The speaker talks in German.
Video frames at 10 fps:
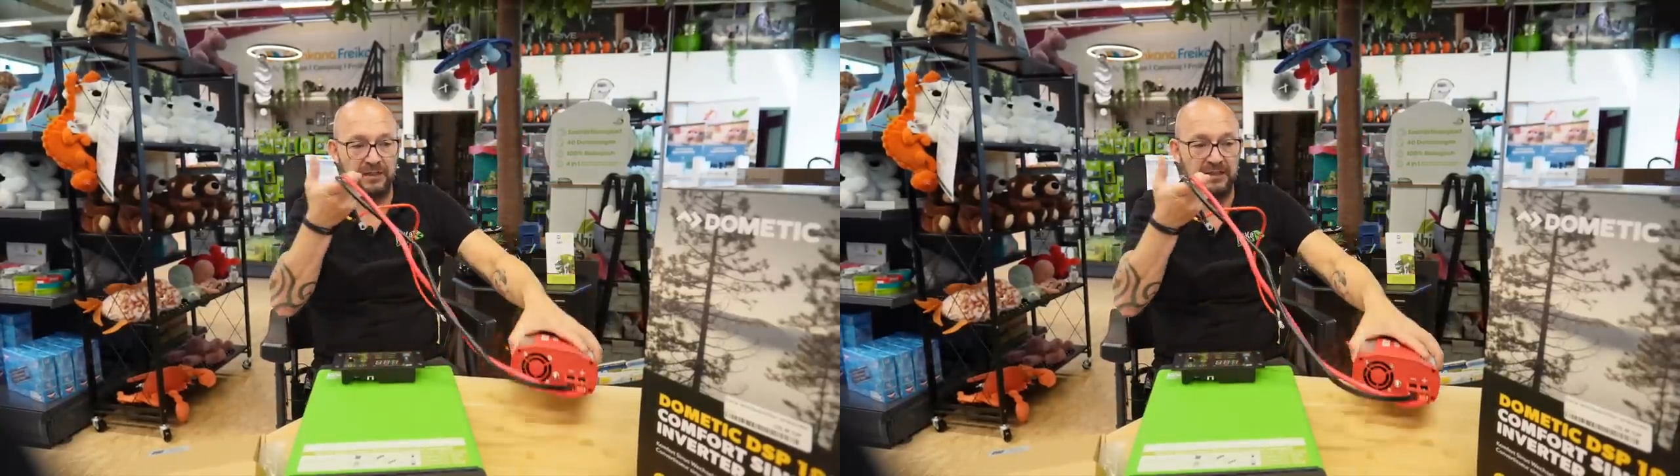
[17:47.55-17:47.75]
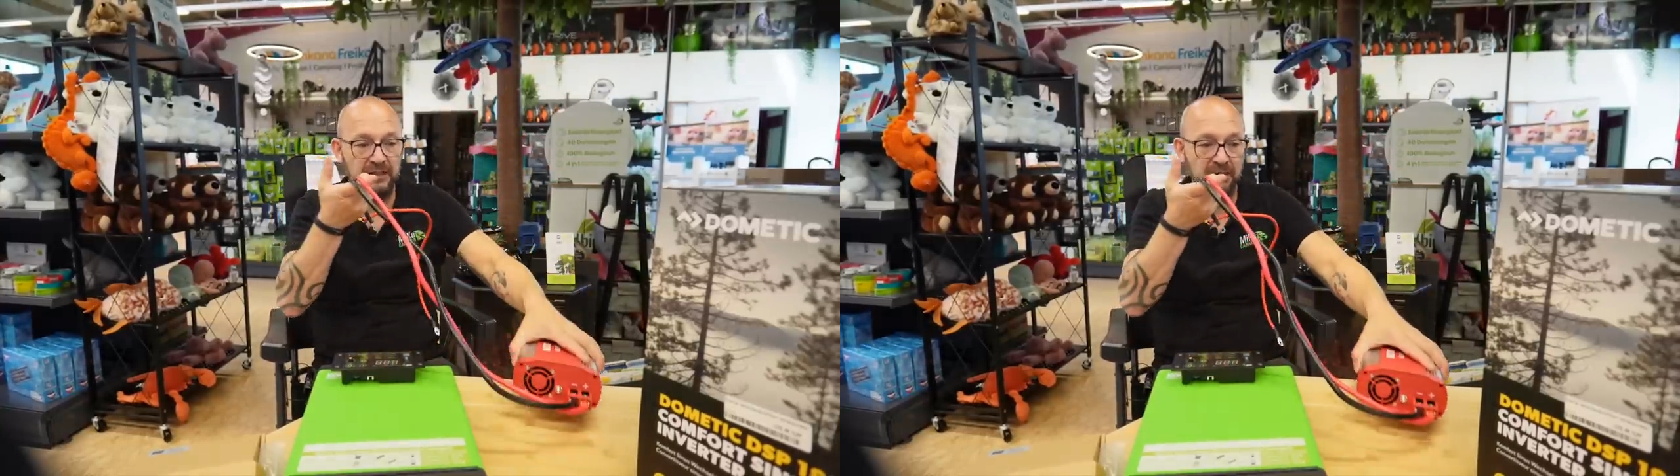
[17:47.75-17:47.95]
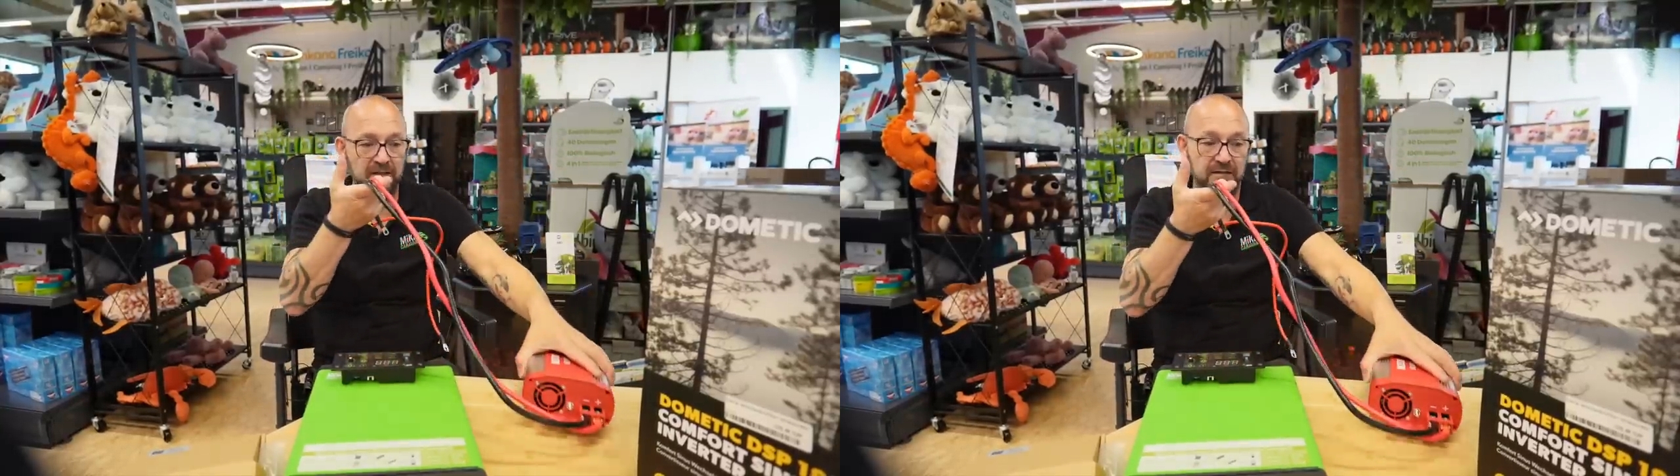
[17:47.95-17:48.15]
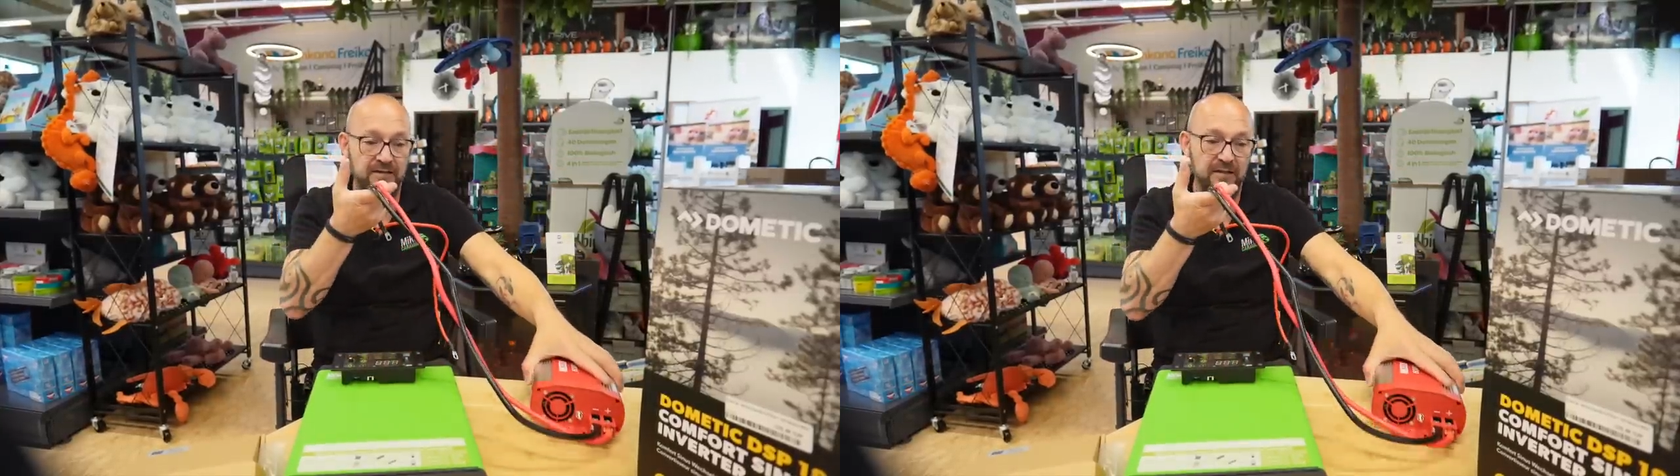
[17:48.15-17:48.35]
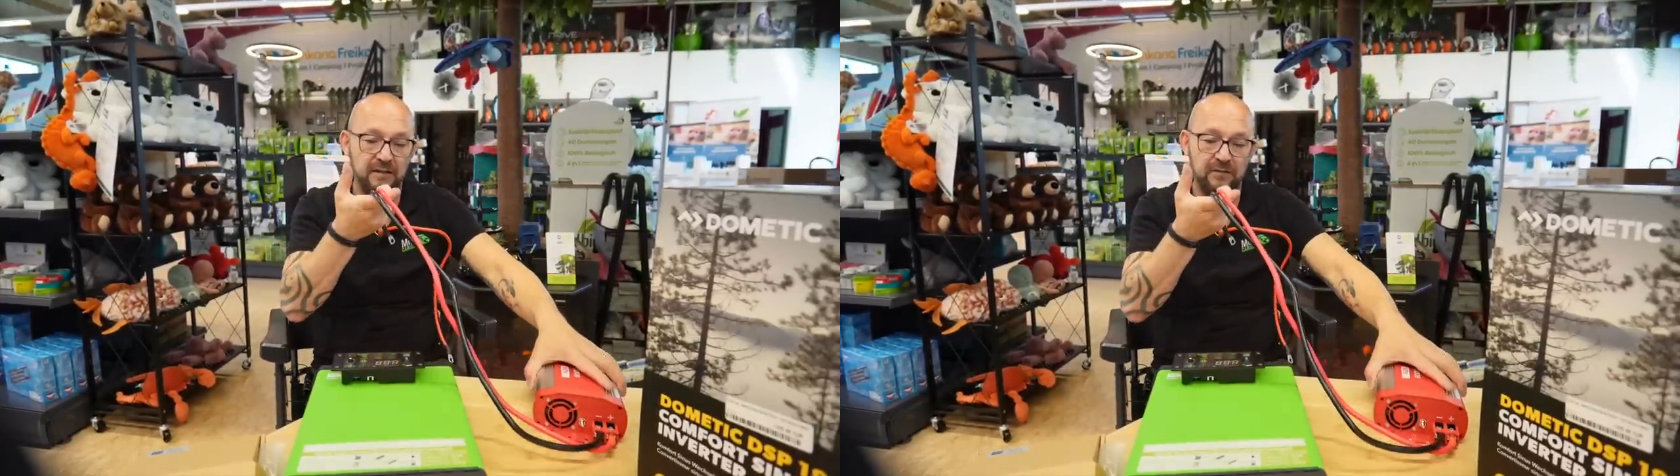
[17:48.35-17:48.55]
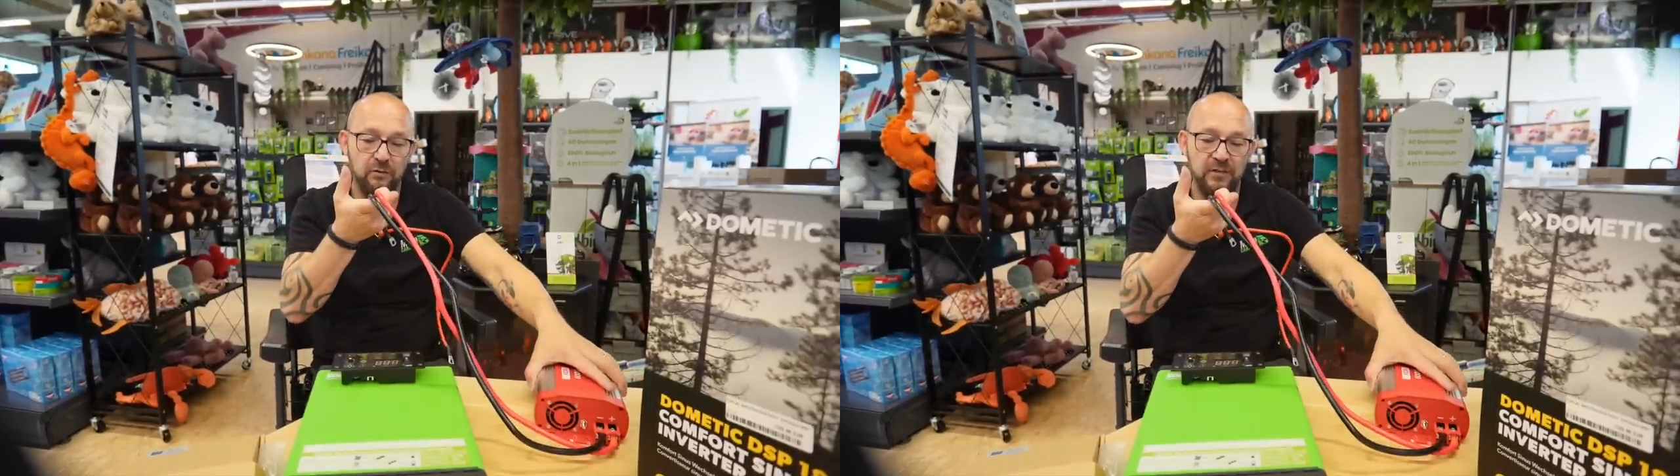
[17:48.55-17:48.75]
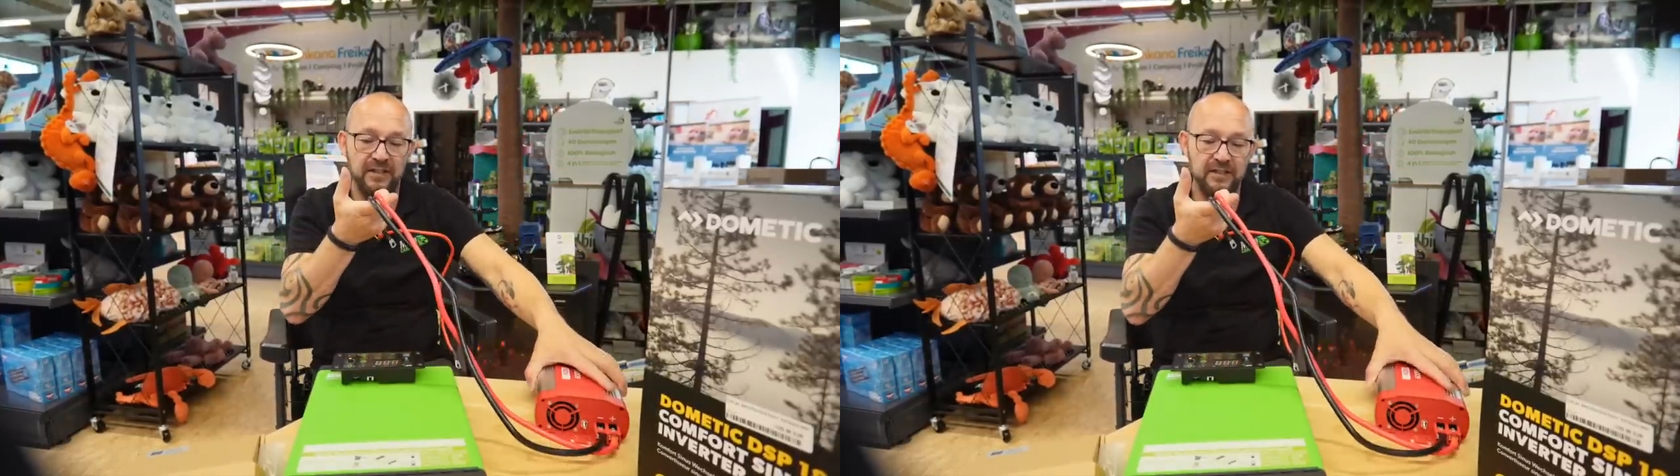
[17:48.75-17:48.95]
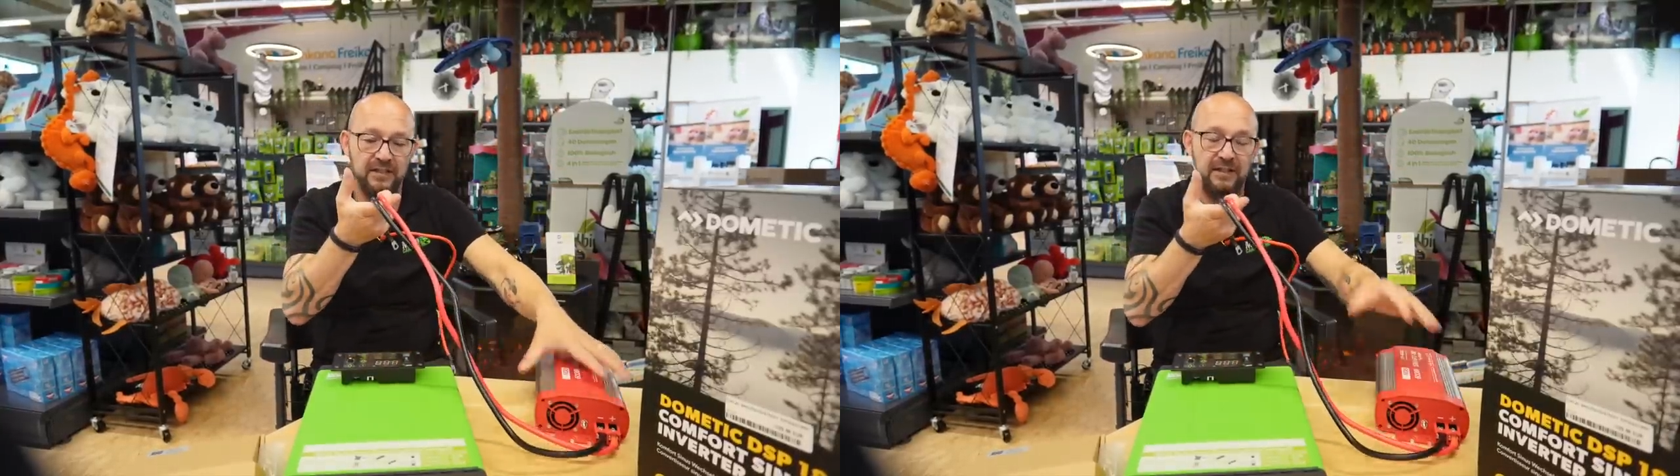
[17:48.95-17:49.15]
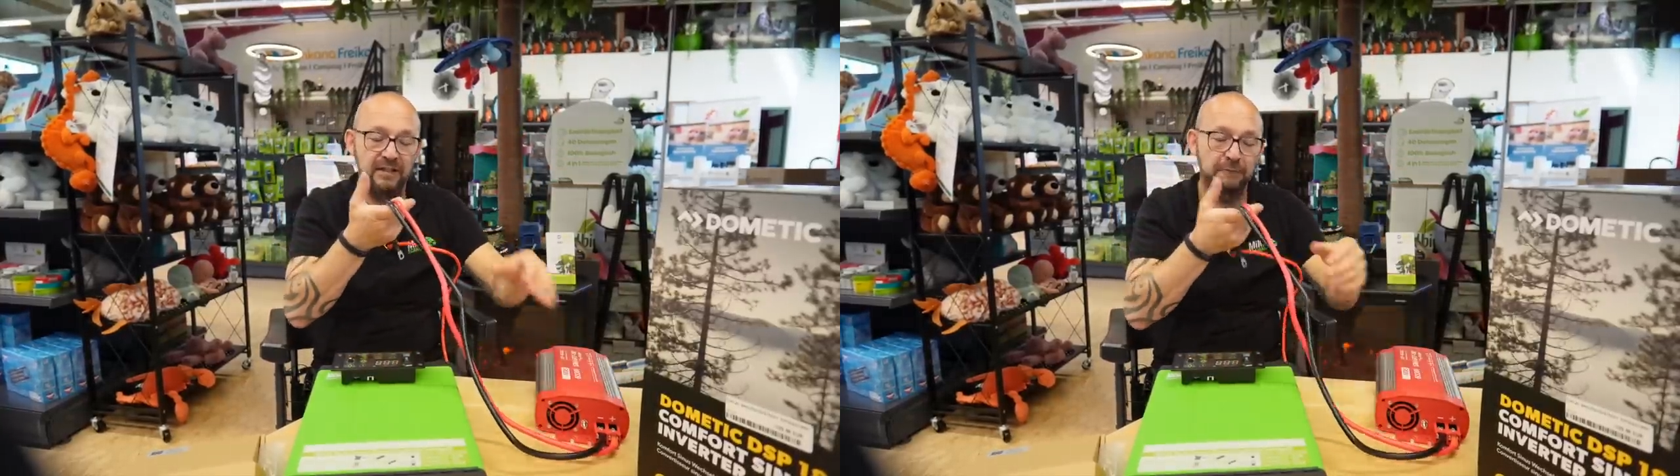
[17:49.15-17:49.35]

hier sind natürlich